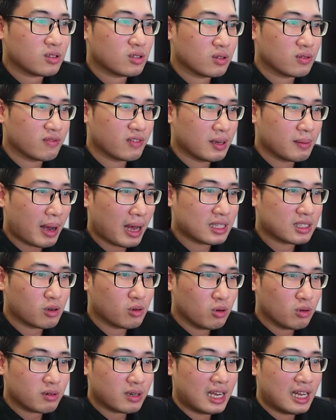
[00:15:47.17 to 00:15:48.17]
với bạn trong
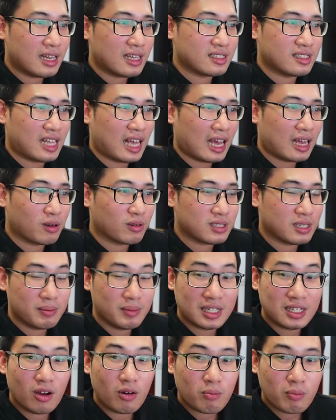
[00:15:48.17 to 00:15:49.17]
lúc đấy là giá nó sẽ
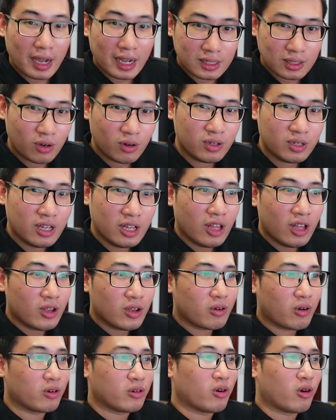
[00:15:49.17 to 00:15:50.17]
biến động mạnh thôi.
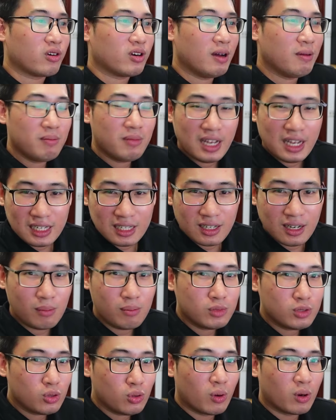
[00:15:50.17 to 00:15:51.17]
Còn nó đâm lên, đâm
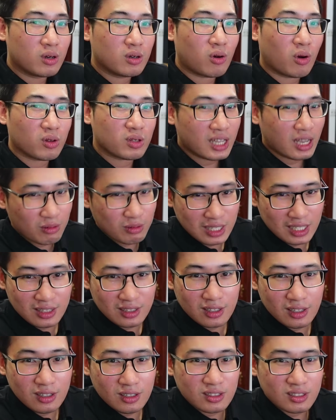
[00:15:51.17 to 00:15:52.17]
xuống có theo tin
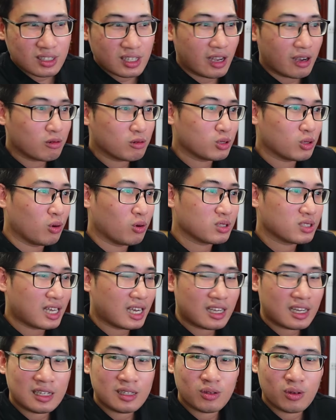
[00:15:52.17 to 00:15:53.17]
tức, theo số xanh
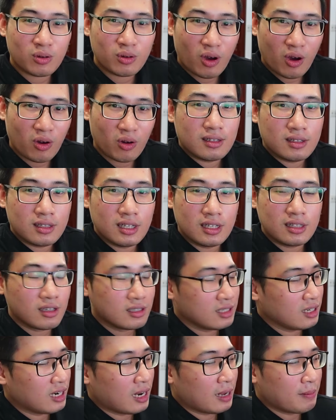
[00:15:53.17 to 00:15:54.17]
hay số đỏ thì thực
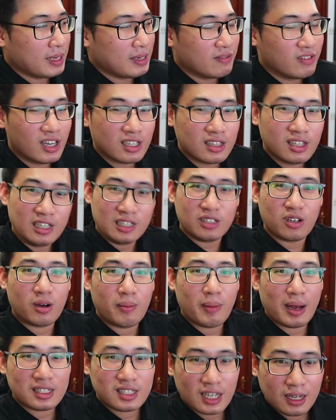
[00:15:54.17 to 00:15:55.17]
sự là mình vừa thử cho các
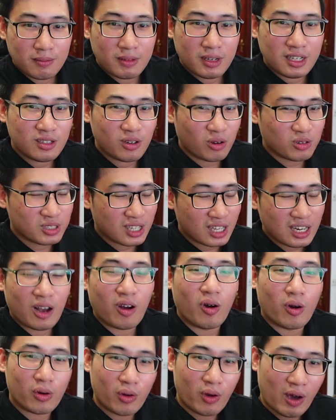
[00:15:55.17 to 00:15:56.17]
bạn xem đấy, nó rất là
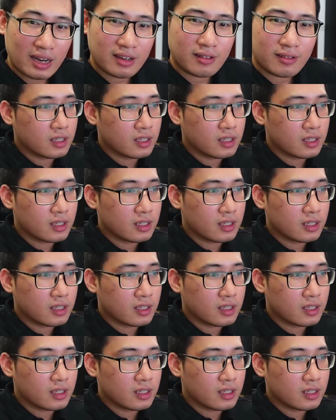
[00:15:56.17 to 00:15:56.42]
khó đoán.